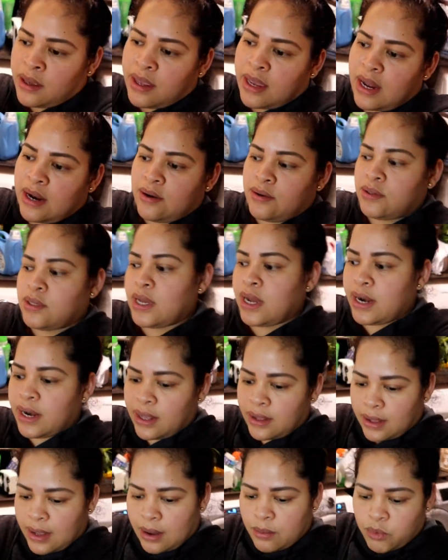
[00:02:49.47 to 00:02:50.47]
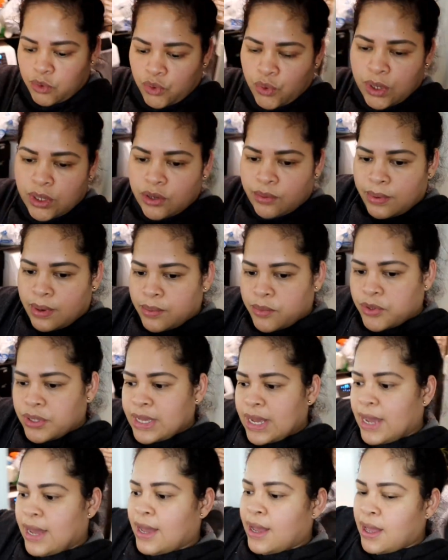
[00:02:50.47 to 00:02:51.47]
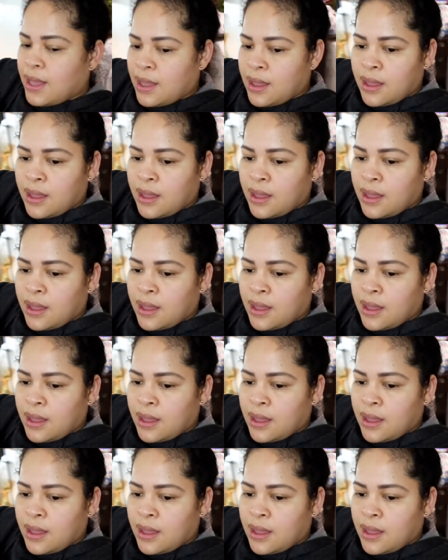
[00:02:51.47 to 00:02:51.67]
Ya nos arriesgamos cuando vamos a,